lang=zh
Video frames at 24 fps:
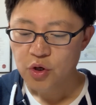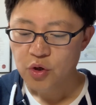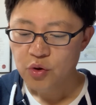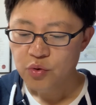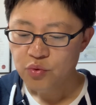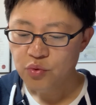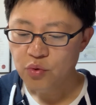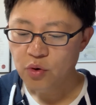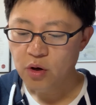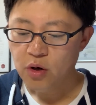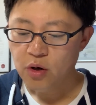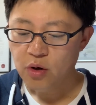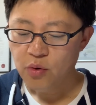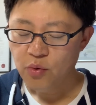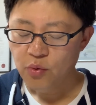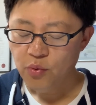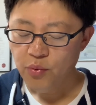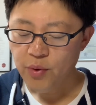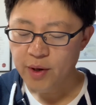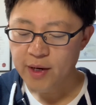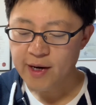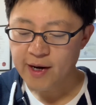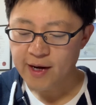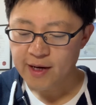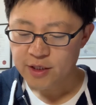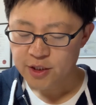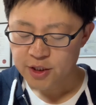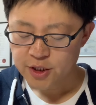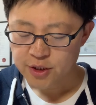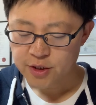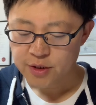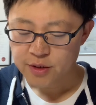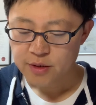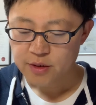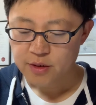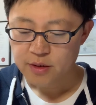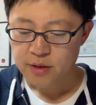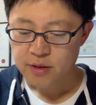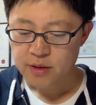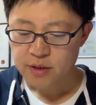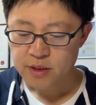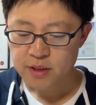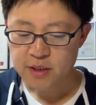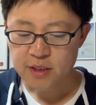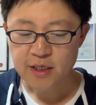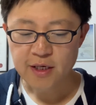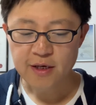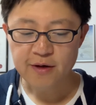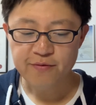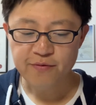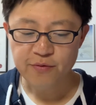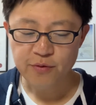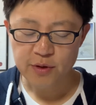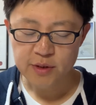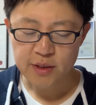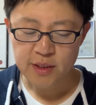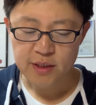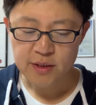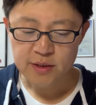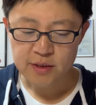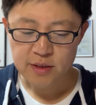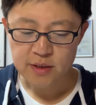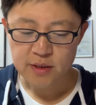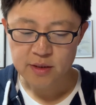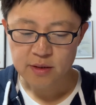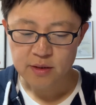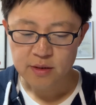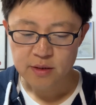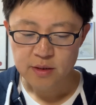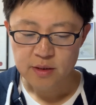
若未来世一切佛弟子。”